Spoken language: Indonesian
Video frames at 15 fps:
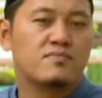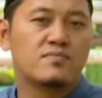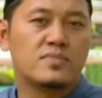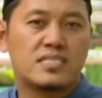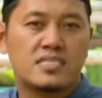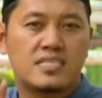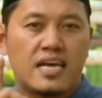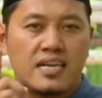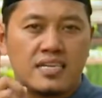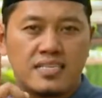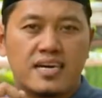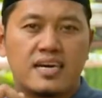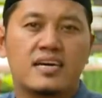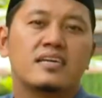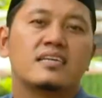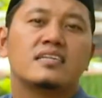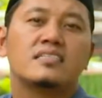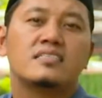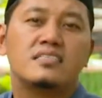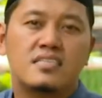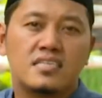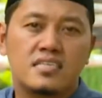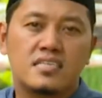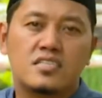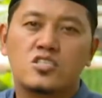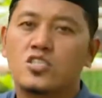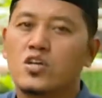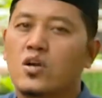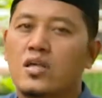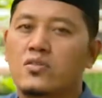Misalnya di
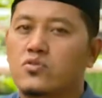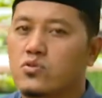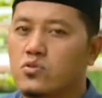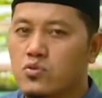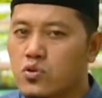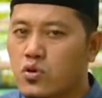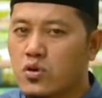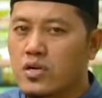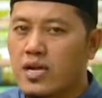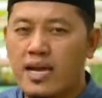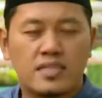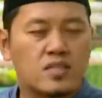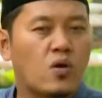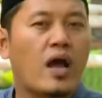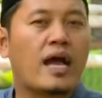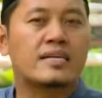sholat duhur atau